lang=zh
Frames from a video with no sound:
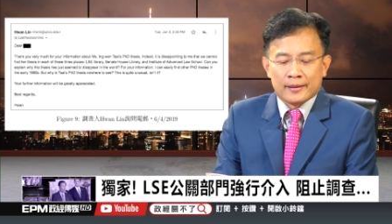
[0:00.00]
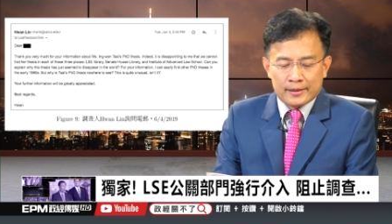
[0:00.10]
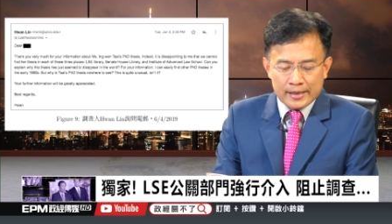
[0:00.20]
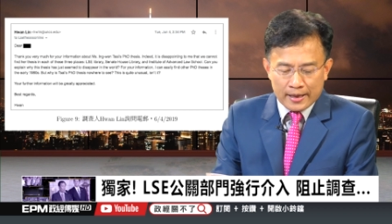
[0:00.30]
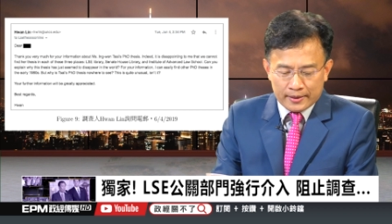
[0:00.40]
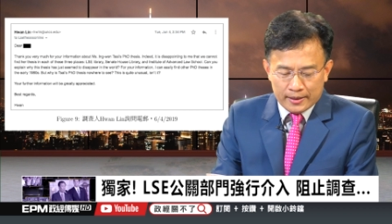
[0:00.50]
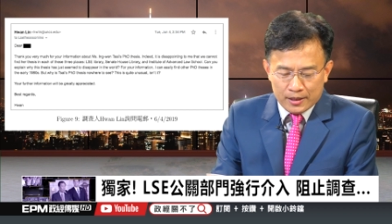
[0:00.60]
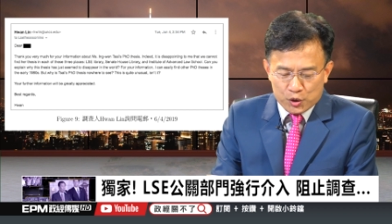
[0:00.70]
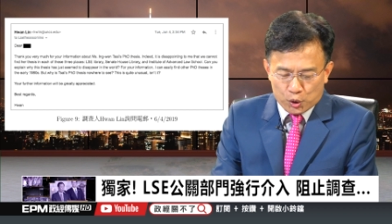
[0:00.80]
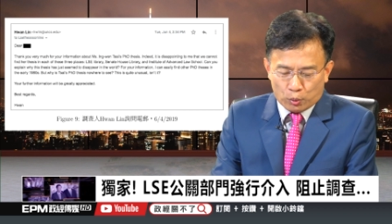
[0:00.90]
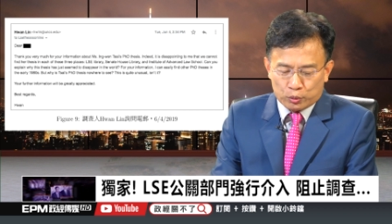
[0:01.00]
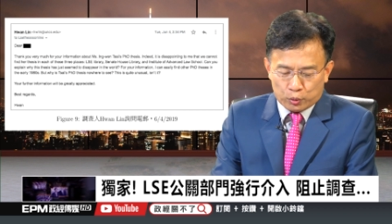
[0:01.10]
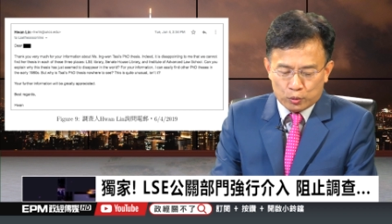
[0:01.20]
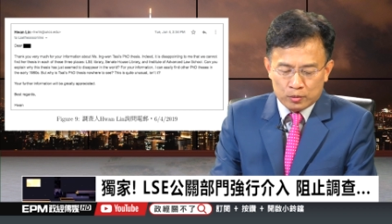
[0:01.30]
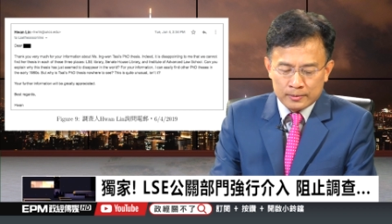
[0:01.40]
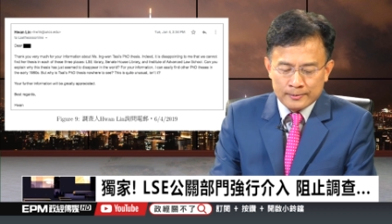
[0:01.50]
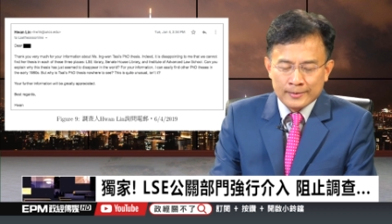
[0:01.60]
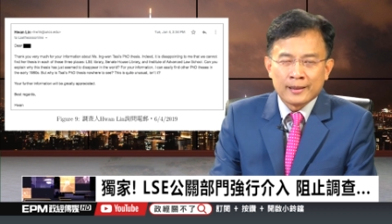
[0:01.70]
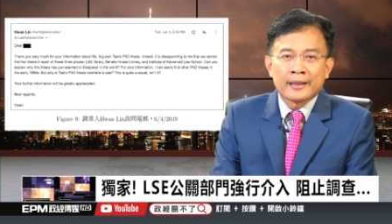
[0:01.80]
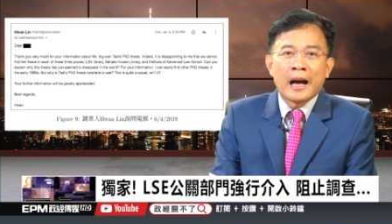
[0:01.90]
在第九图，
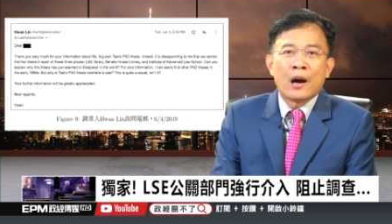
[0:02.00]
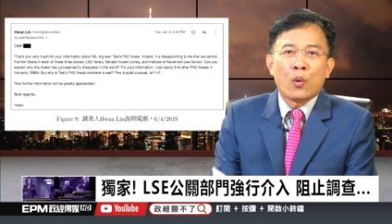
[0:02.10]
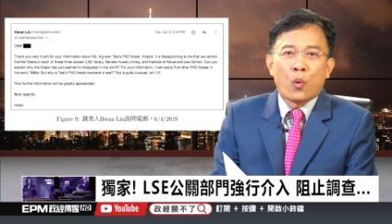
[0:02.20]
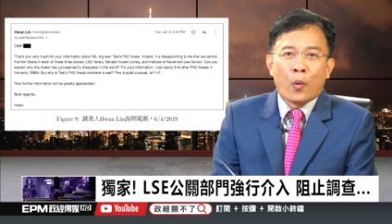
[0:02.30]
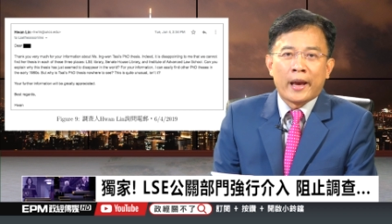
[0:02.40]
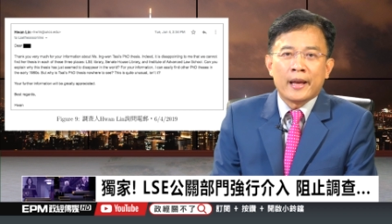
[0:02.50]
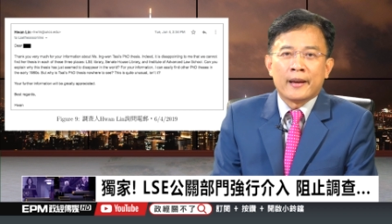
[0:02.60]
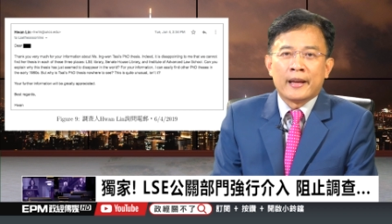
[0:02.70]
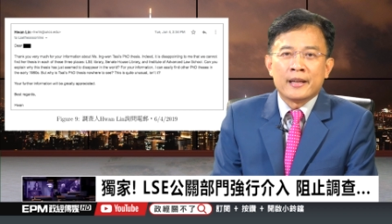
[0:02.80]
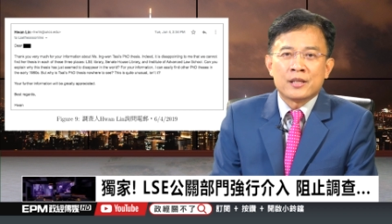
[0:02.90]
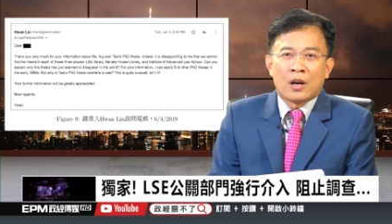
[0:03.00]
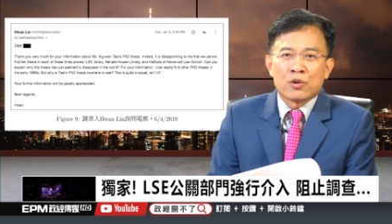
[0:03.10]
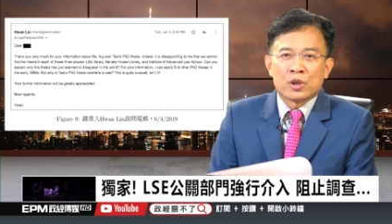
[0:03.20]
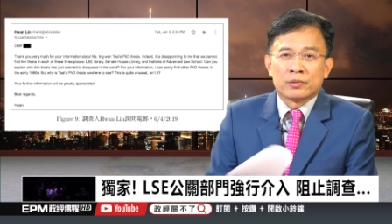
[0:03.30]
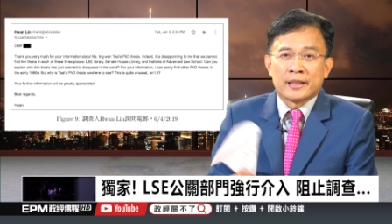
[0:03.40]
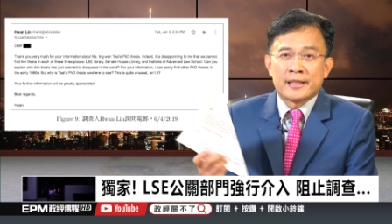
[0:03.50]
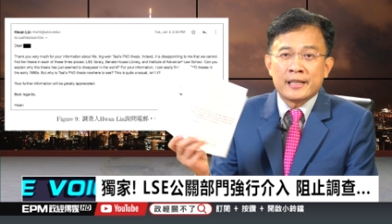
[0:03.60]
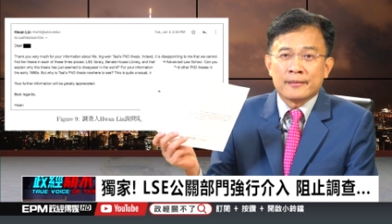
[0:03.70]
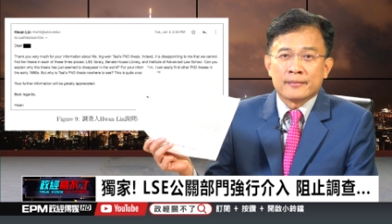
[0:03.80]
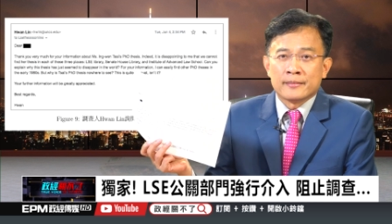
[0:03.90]
他回林教授的
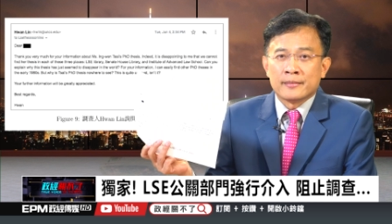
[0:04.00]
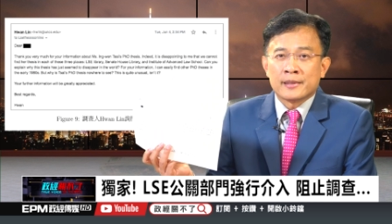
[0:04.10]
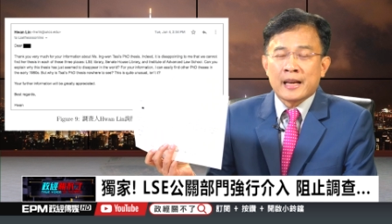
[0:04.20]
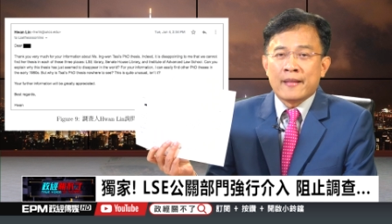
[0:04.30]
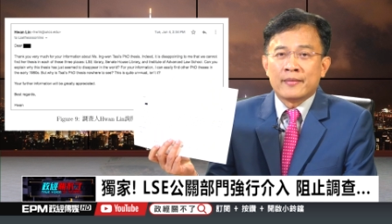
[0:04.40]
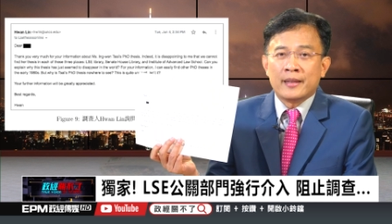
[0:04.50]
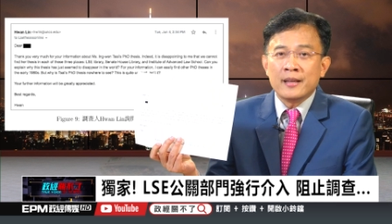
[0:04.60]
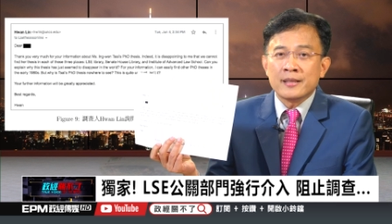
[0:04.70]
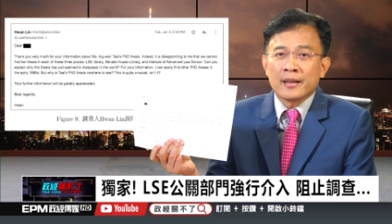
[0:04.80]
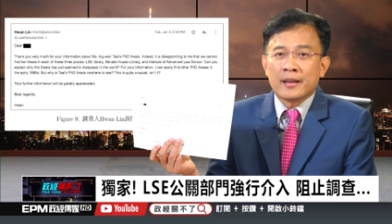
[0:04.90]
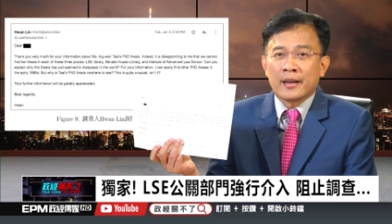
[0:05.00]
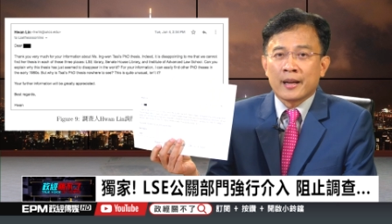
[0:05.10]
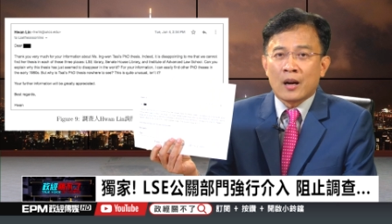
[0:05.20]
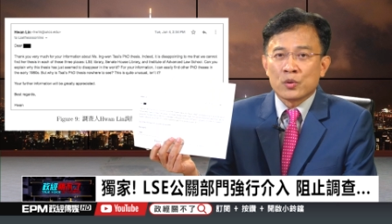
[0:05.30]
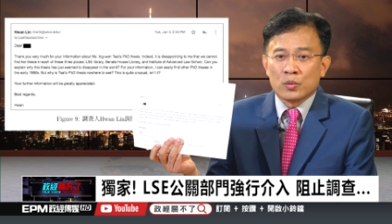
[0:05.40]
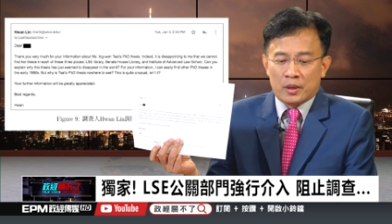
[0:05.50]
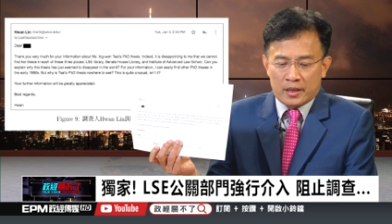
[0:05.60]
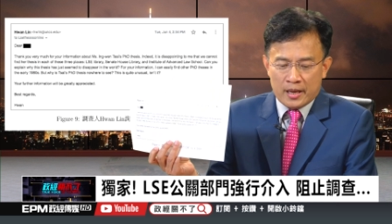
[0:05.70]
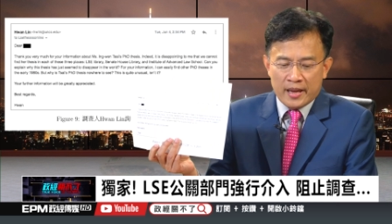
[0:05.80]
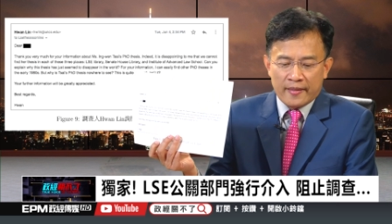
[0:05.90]
信，斩钉截铁的告诉
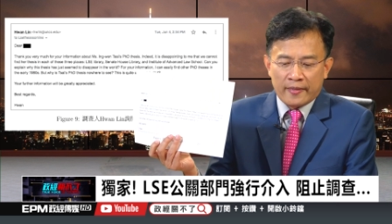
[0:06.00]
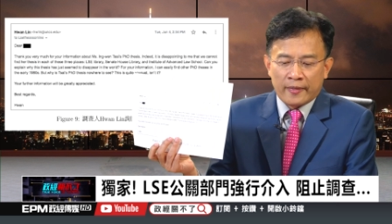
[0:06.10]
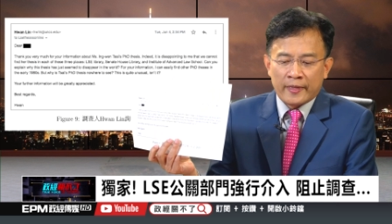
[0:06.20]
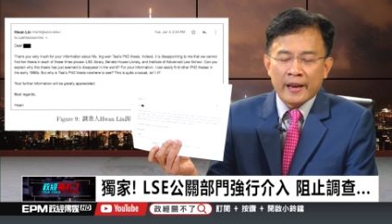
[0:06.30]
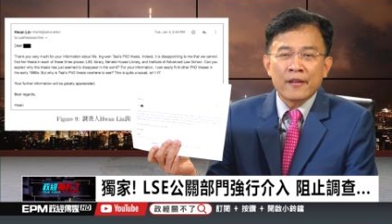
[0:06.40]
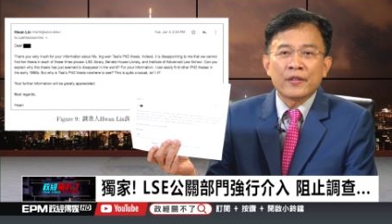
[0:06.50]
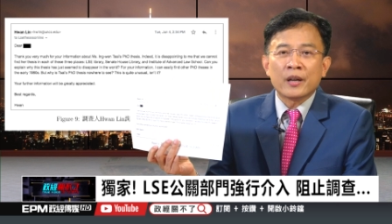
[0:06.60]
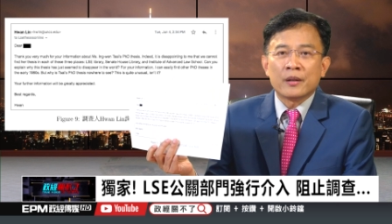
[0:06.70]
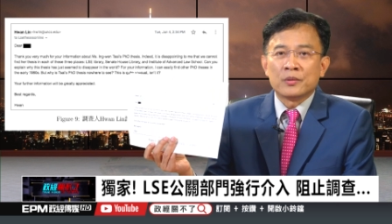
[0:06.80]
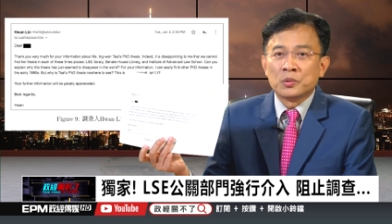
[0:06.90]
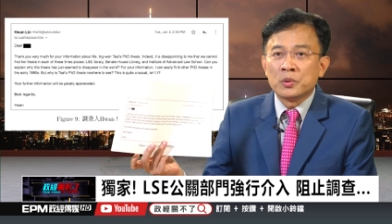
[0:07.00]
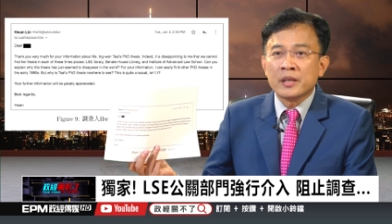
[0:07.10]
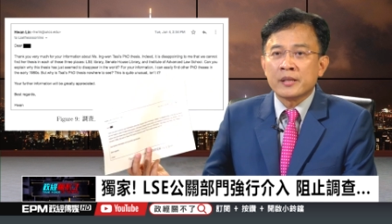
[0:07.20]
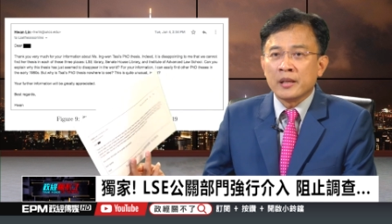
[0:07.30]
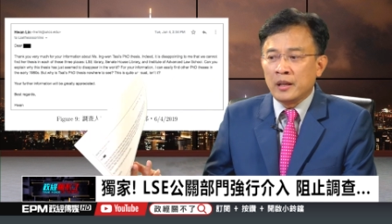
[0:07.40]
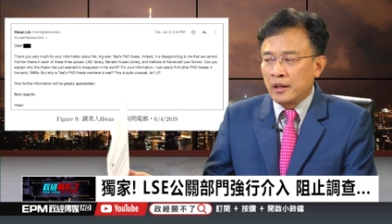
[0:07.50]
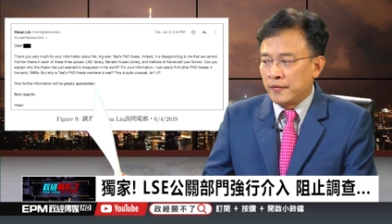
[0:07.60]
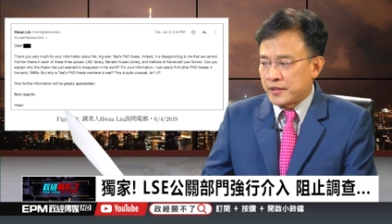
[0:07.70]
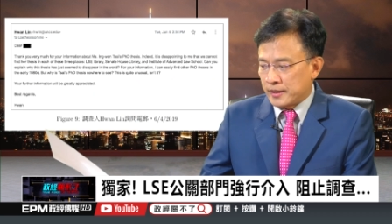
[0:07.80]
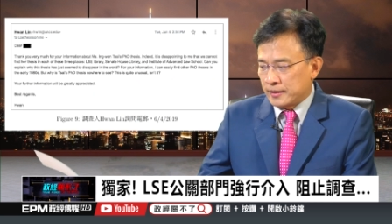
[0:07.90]
你，never
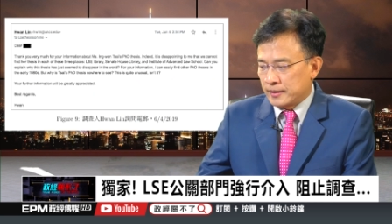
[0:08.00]
received。